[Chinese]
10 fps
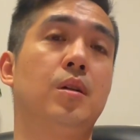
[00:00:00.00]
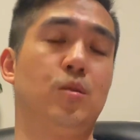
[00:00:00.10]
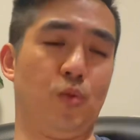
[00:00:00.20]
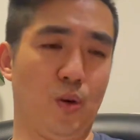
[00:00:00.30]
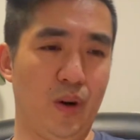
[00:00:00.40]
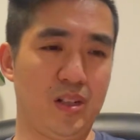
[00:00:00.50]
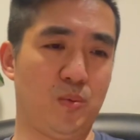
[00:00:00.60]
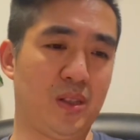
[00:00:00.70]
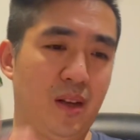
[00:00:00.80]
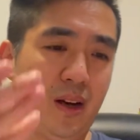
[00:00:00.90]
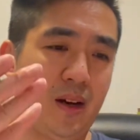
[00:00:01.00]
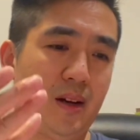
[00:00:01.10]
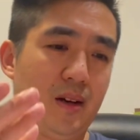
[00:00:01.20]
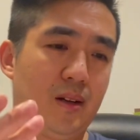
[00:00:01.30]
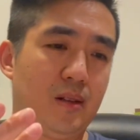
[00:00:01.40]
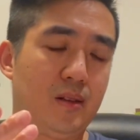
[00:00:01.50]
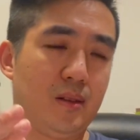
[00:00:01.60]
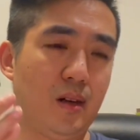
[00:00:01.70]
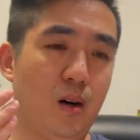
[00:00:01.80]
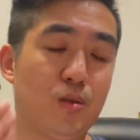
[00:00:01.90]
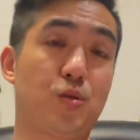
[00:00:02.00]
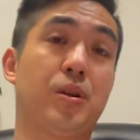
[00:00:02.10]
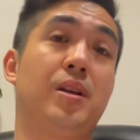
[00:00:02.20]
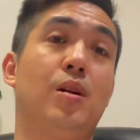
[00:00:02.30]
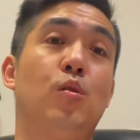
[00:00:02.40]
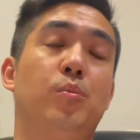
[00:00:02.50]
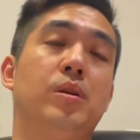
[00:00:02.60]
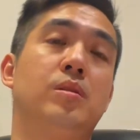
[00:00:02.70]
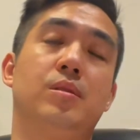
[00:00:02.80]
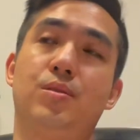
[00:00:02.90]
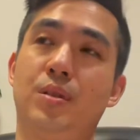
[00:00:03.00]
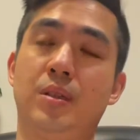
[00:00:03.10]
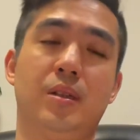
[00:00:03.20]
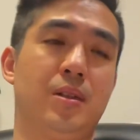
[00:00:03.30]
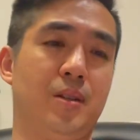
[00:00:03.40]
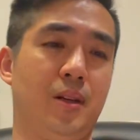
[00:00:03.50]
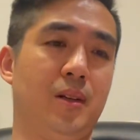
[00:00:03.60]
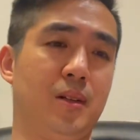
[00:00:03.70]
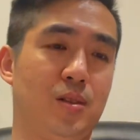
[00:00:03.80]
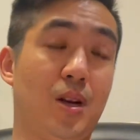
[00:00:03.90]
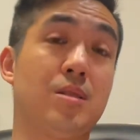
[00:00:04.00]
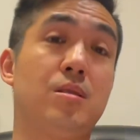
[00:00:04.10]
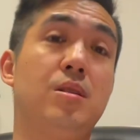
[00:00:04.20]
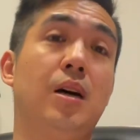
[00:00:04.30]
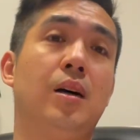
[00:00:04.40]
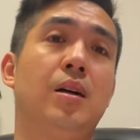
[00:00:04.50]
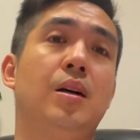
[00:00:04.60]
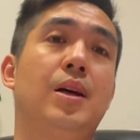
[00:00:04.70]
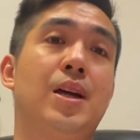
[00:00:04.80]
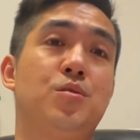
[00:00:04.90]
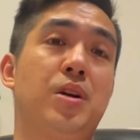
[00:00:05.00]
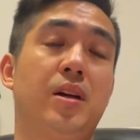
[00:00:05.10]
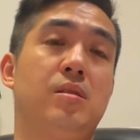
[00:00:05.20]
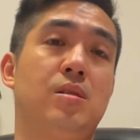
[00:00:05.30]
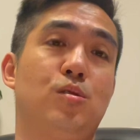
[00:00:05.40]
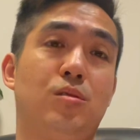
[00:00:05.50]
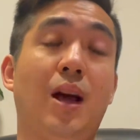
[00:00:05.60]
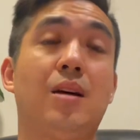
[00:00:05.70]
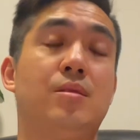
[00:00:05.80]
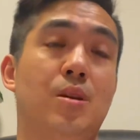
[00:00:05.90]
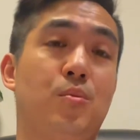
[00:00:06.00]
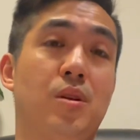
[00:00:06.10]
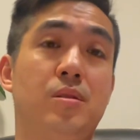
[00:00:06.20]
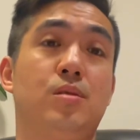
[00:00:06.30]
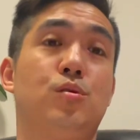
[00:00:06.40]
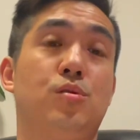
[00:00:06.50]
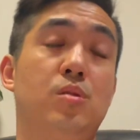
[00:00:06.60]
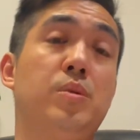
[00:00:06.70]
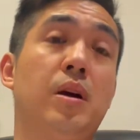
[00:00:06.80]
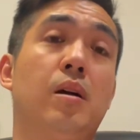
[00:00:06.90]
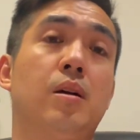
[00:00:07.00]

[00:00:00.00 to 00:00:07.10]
所以为什么在 Australia Open 整个的这个战绩啊，Andre Agassi 是打 Sampras 是四比二，